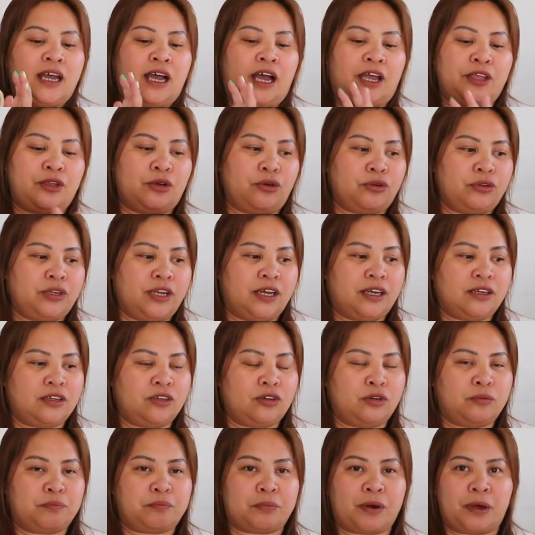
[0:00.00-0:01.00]
Ayoko nang
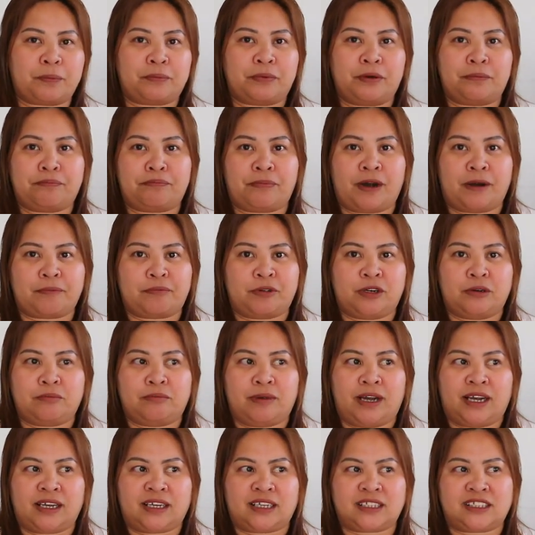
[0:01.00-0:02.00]
yung proper-proper
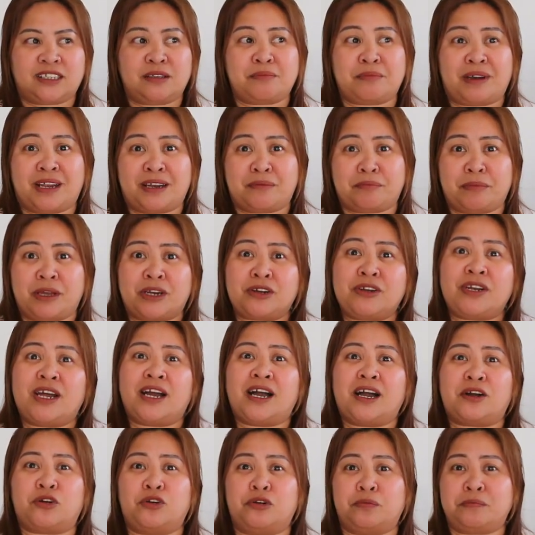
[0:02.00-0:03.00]
bag kasi ma meron
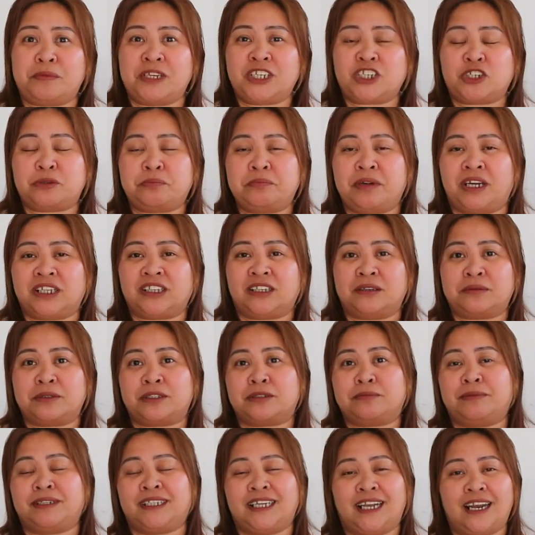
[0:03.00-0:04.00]
na akong beach bag
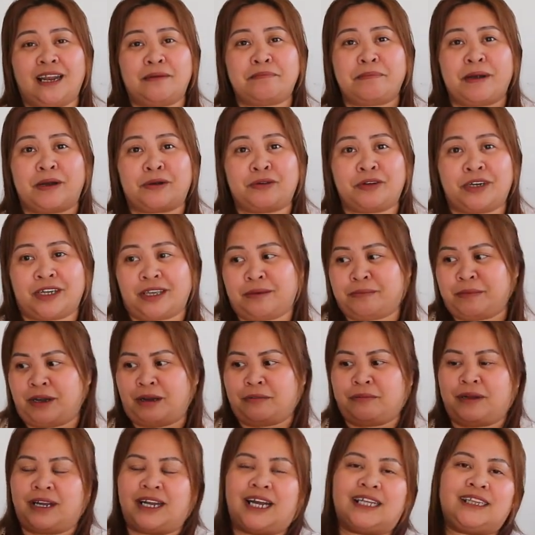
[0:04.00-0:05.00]
tapos magdalap ako ng
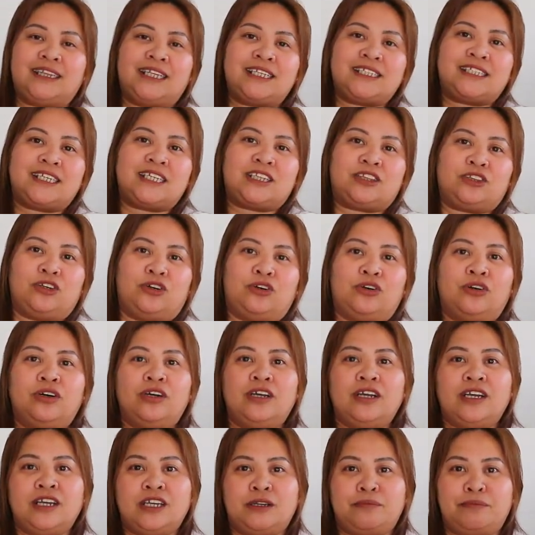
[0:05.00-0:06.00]
ibang bag. At least ito,
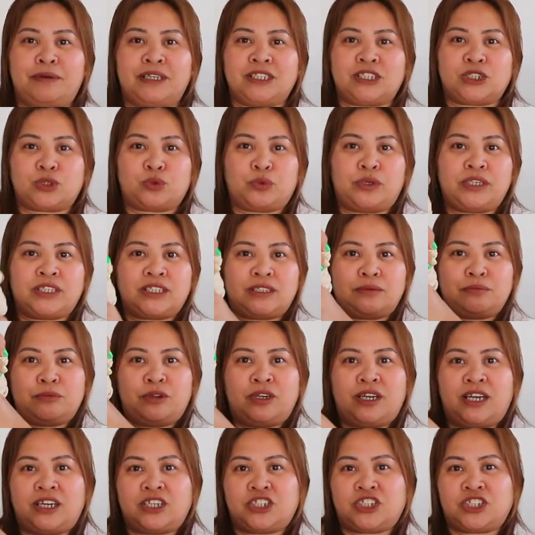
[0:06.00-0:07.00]
mas squeeze mo
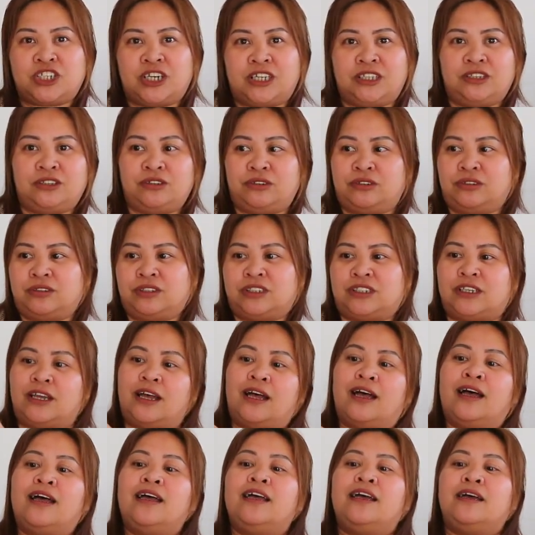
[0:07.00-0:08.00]
lang siya doon
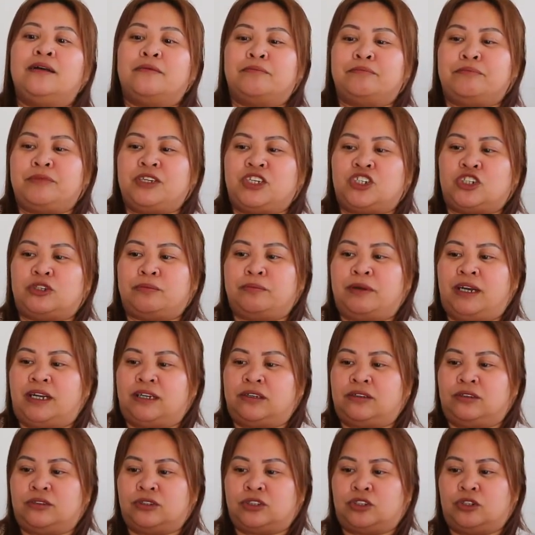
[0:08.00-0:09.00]
sa beach
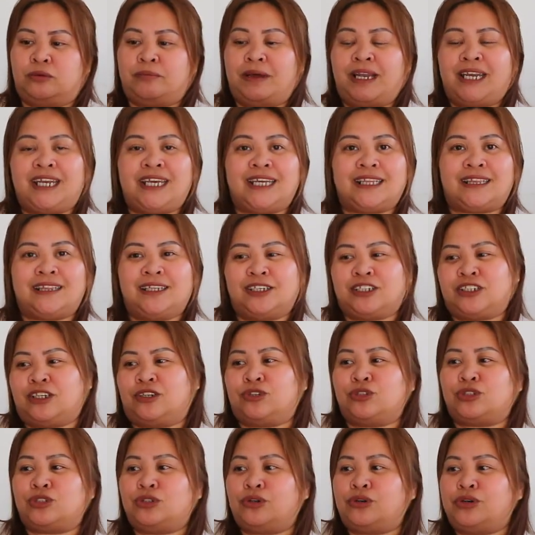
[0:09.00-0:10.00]
bag ko. So, maliit na
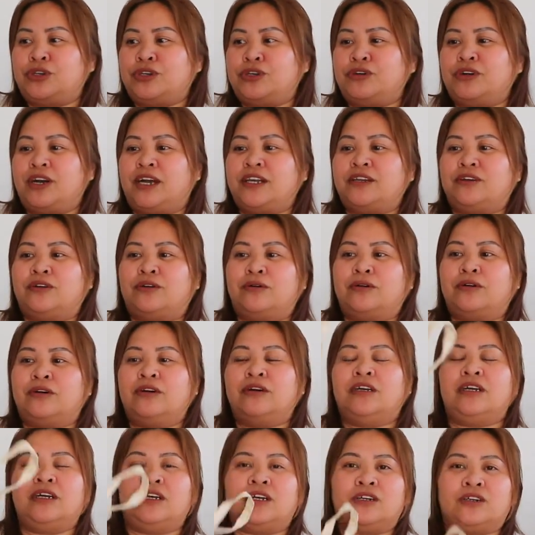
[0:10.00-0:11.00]
siya. Gusto ko yung
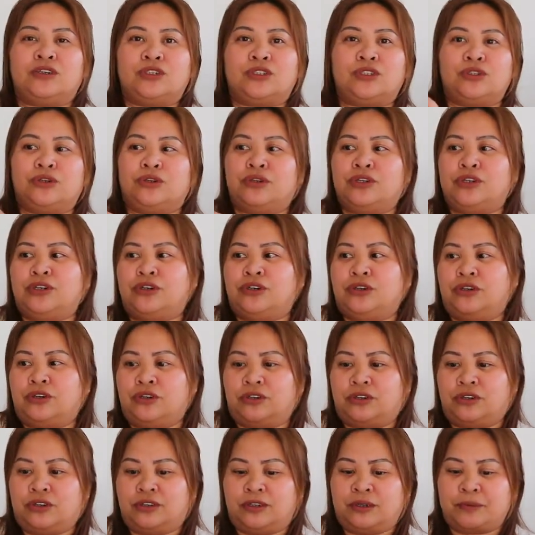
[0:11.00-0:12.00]
ano, gusto ko
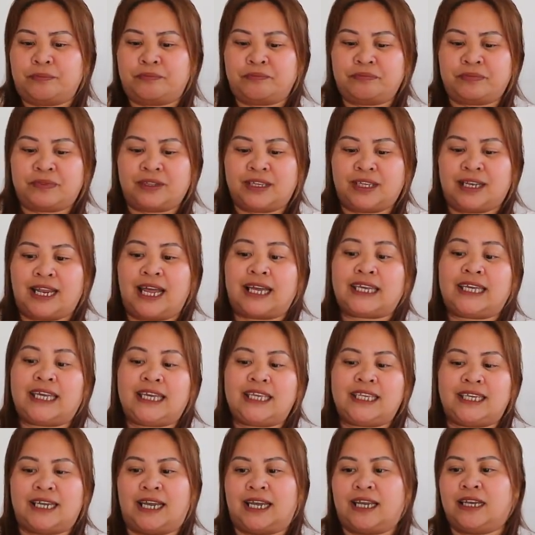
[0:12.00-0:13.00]
yung
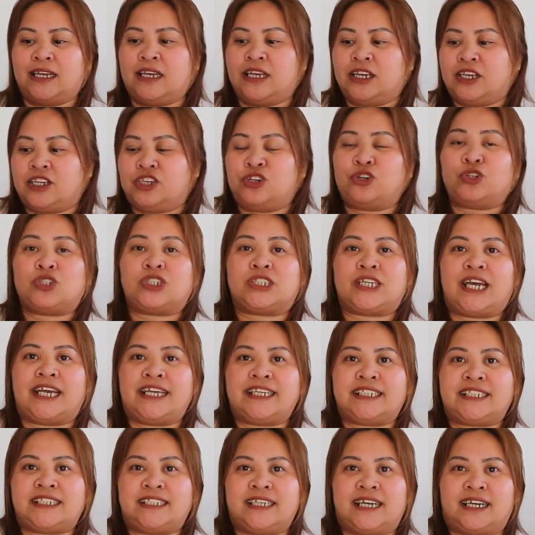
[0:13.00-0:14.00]
laki niya, yung
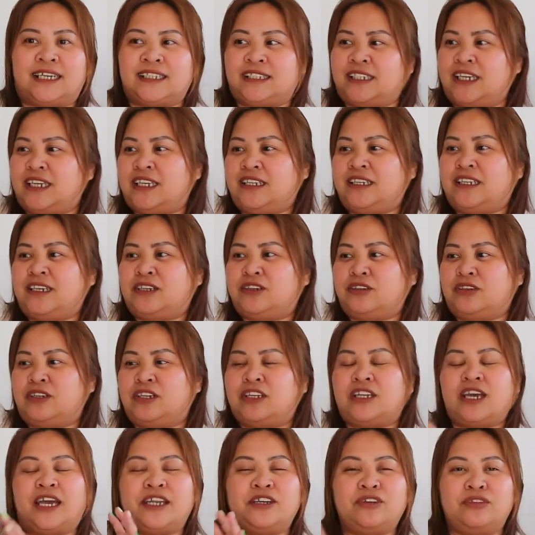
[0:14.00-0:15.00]
size niya kasi hindi
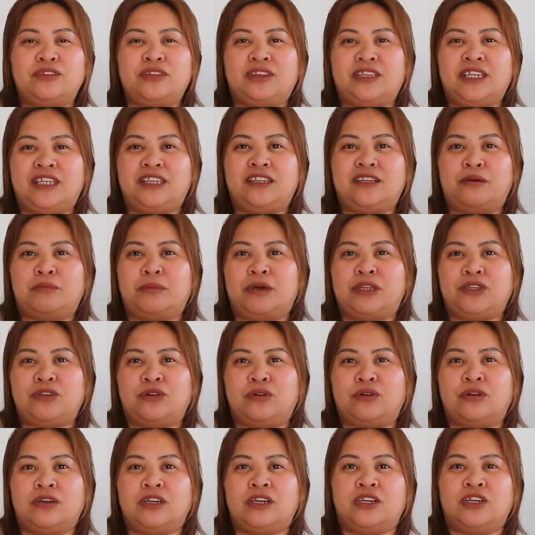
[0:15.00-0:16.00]
I don't need naman
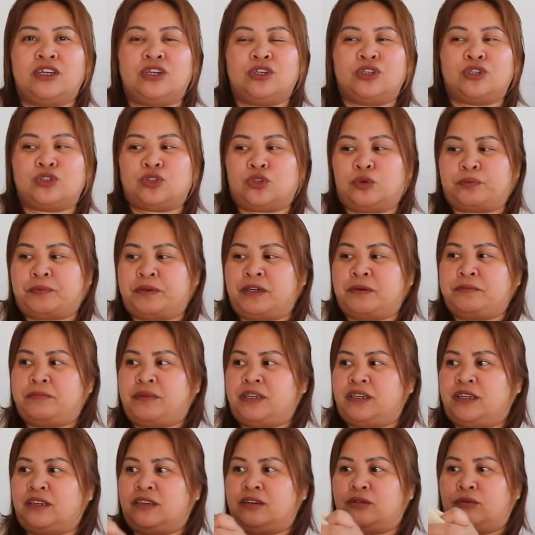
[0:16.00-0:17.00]
yung super
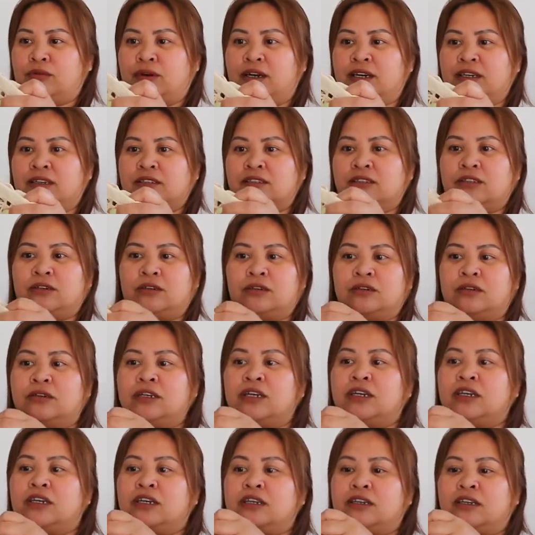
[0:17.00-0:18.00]
bigger one.
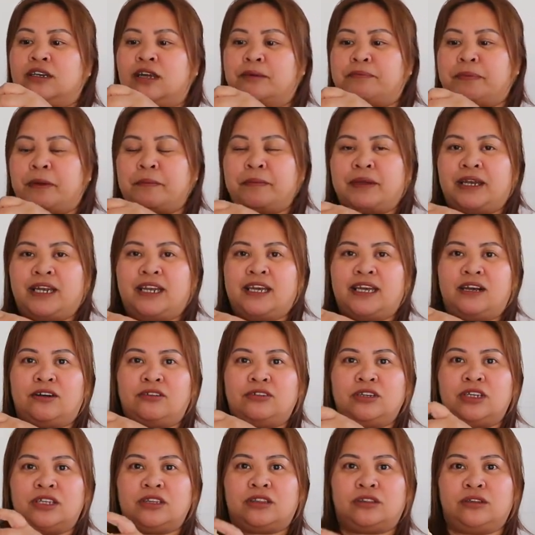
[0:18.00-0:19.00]
So, napabili
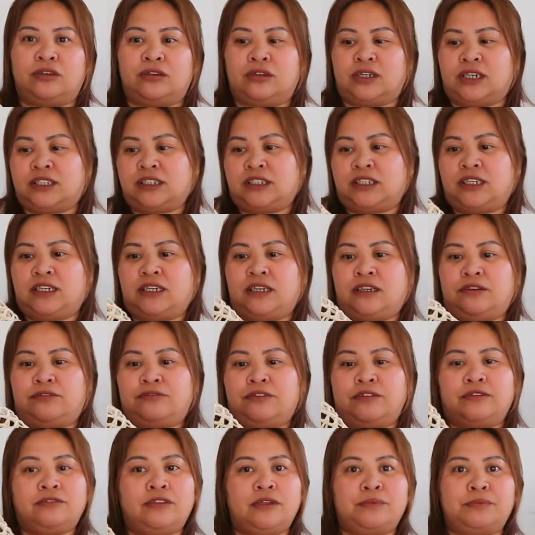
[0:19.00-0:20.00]
ako nito kasi
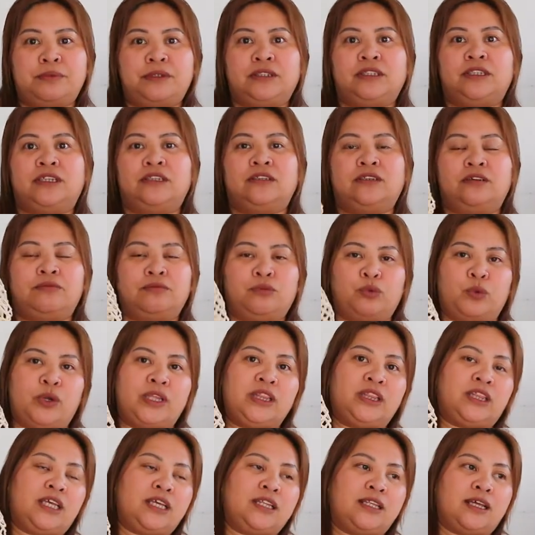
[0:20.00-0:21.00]
50% of
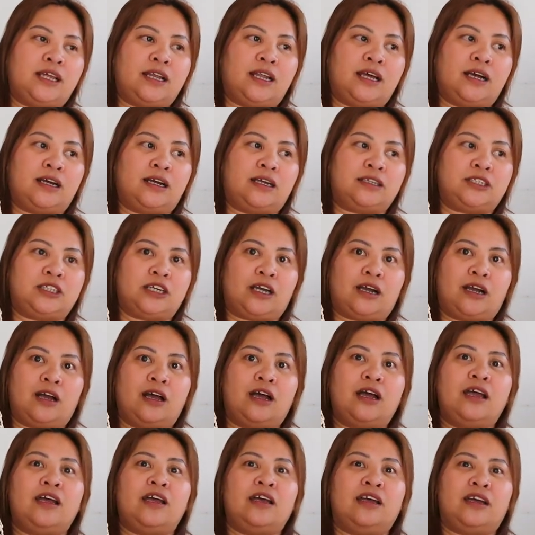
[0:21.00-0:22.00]
20 na lang at
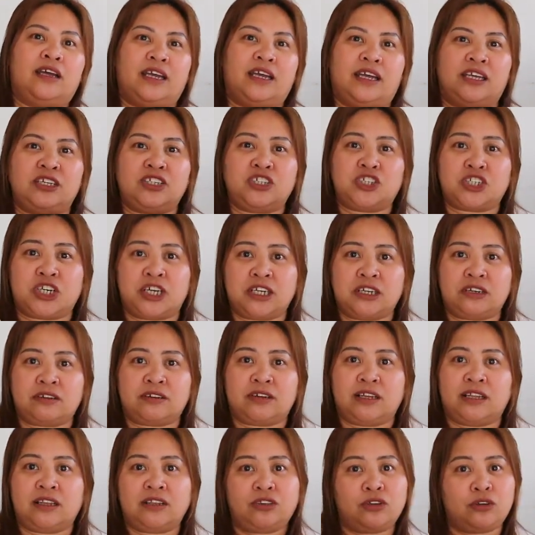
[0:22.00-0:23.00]
saka in
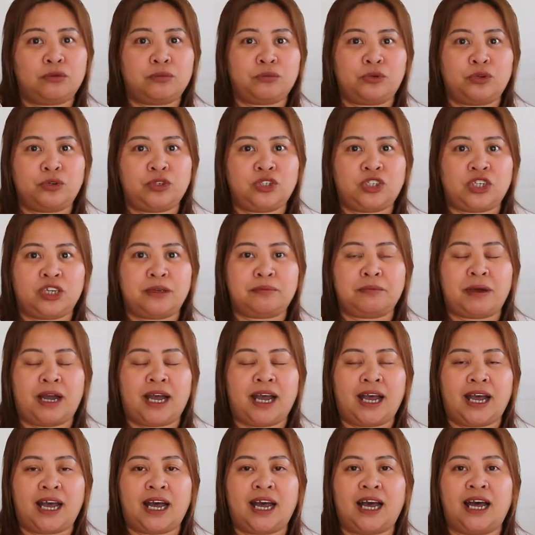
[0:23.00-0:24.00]
general yung Muji
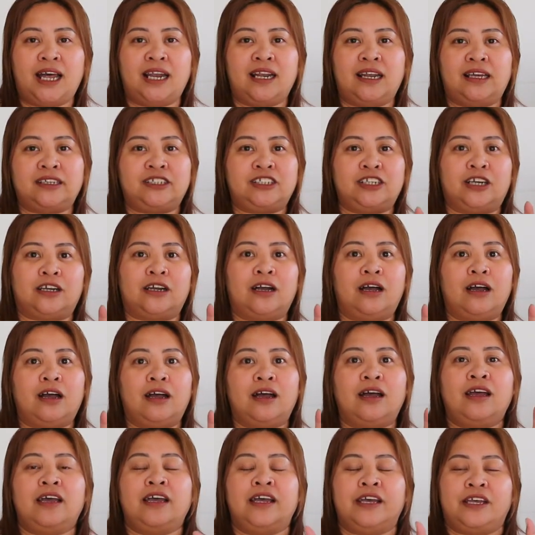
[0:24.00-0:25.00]
mahal at
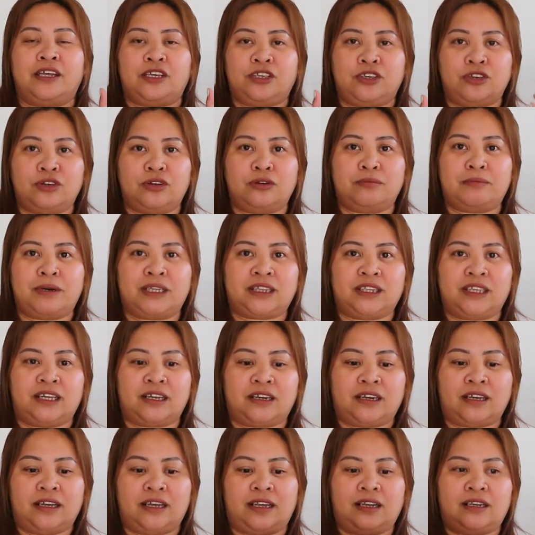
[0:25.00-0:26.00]
saka yung
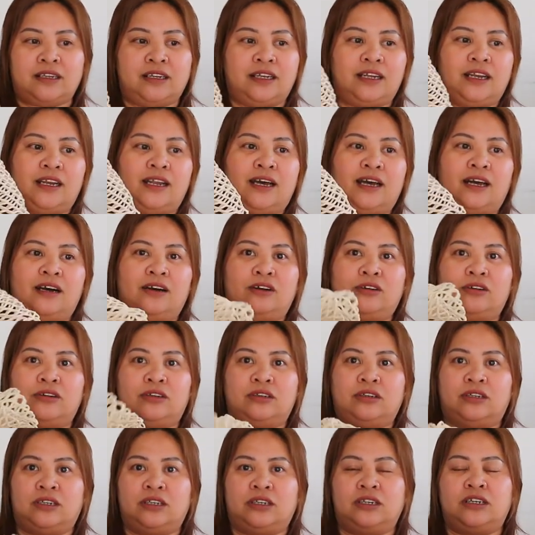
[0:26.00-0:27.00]
material nila
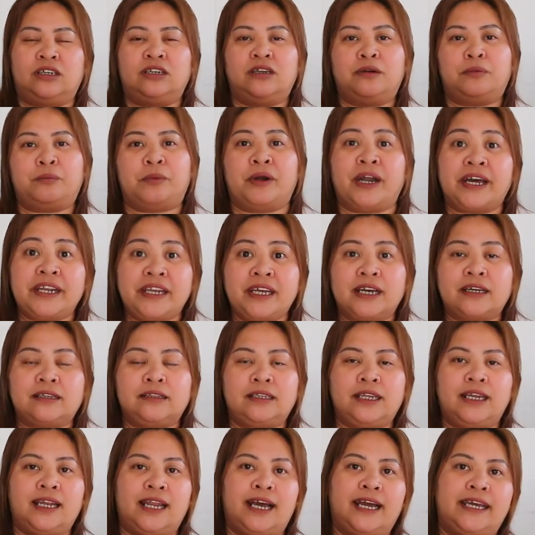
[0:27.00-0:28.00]
or product
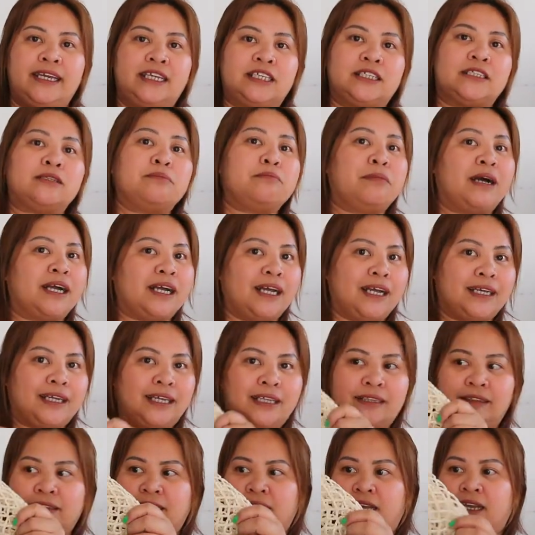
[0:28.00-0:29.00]
nila is
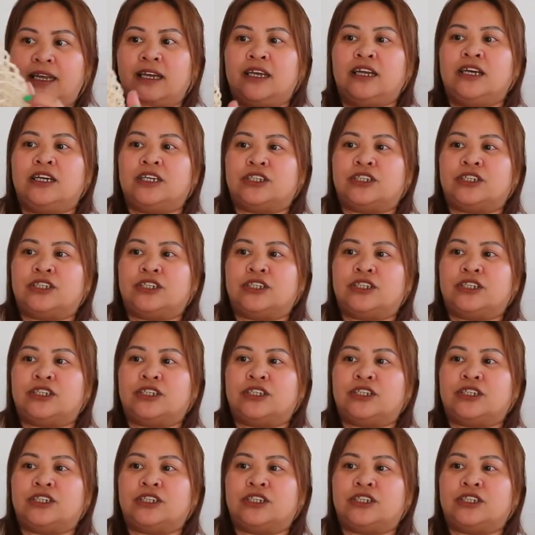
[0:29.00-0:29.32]
magaganda.